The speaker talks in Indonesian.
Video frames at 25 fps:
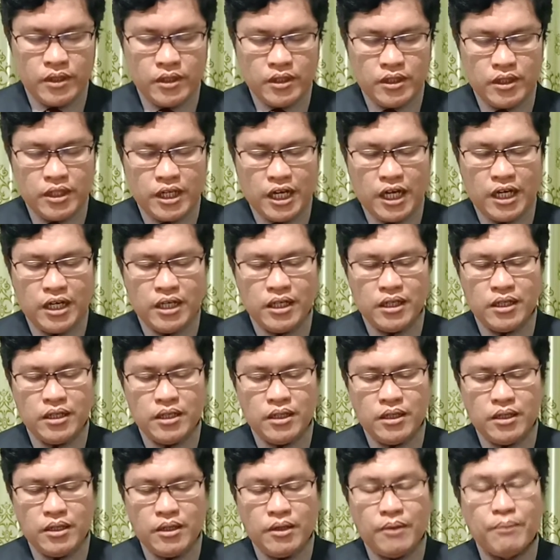Nah,
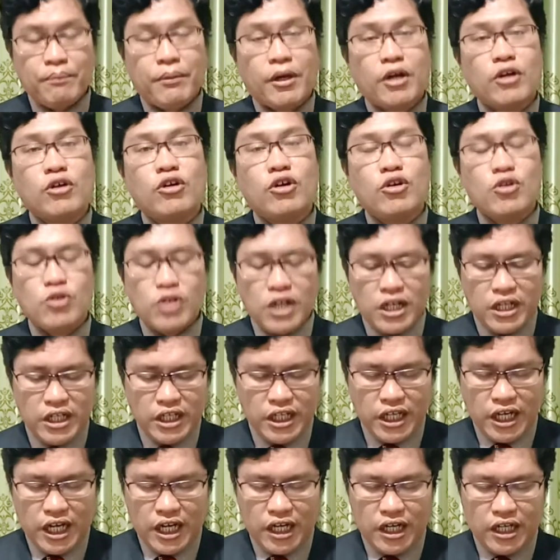pergoluhan
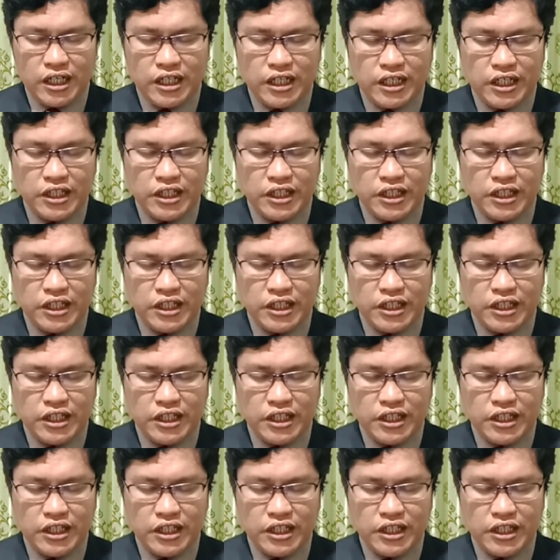ni halak